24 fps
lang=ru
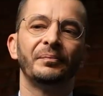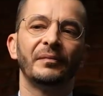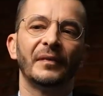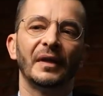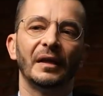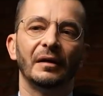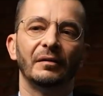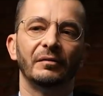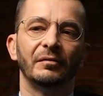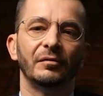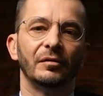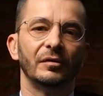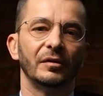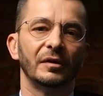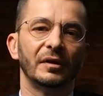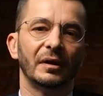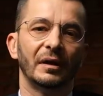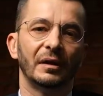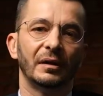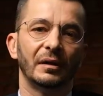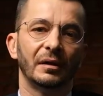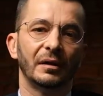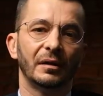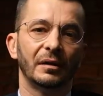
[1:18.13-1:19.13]
Вот.
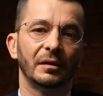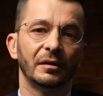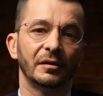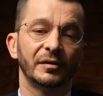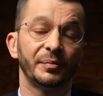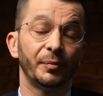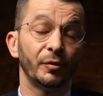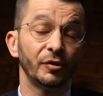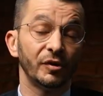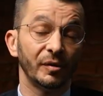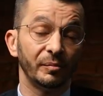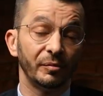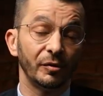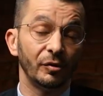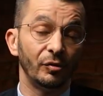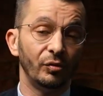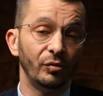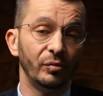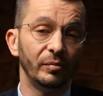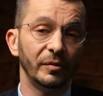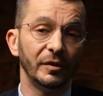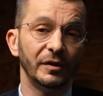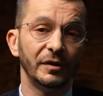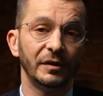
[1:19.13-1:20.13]
А «Способы
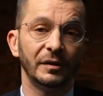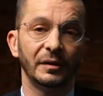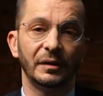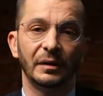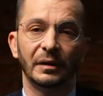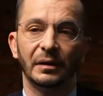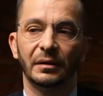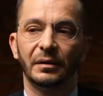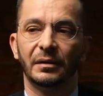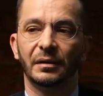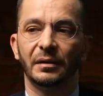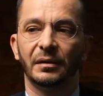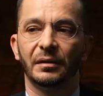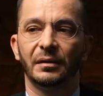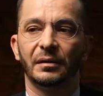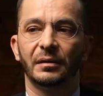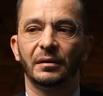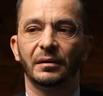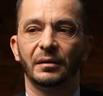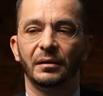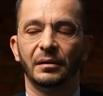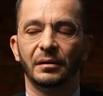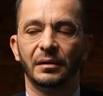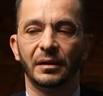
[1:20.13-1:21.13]
думать» —
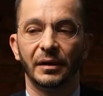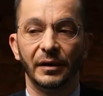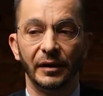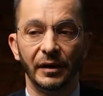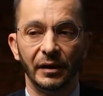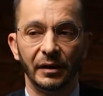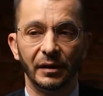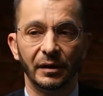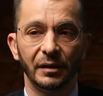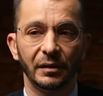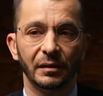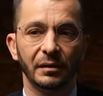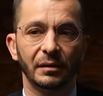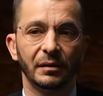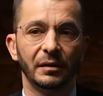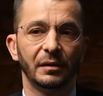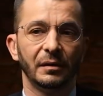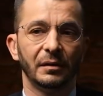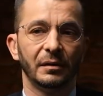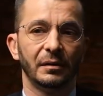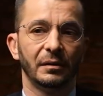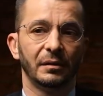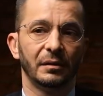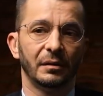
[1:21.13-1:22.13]
это книга
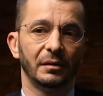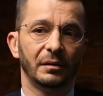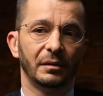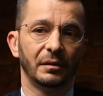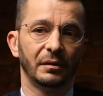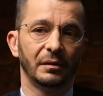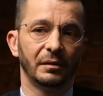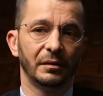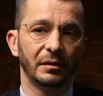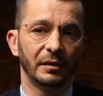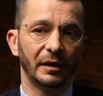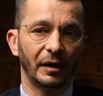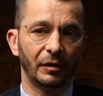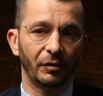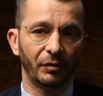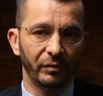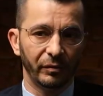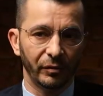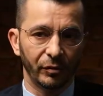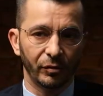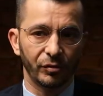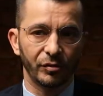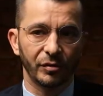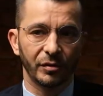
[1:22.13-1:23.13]
э,
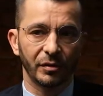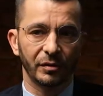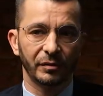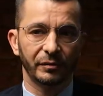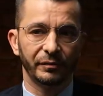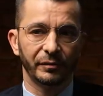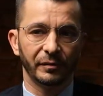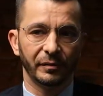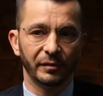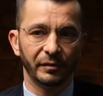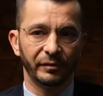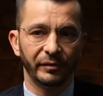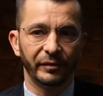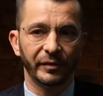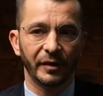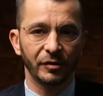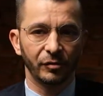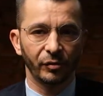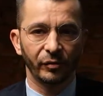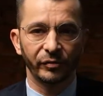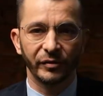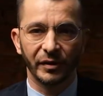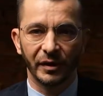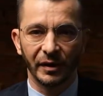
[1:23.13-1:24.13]
такого тоже
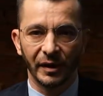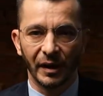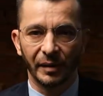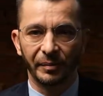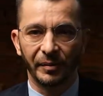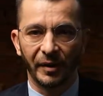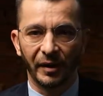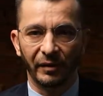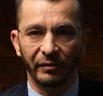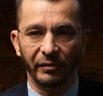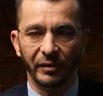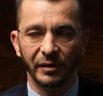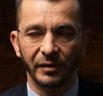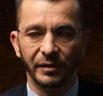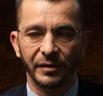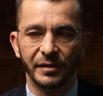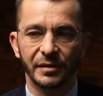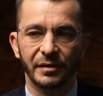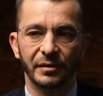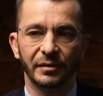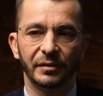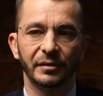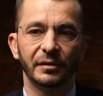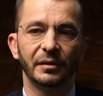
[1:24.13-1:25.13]
философской
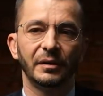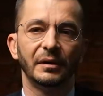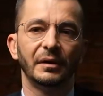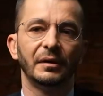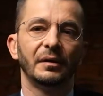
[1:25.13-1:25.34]
направленности,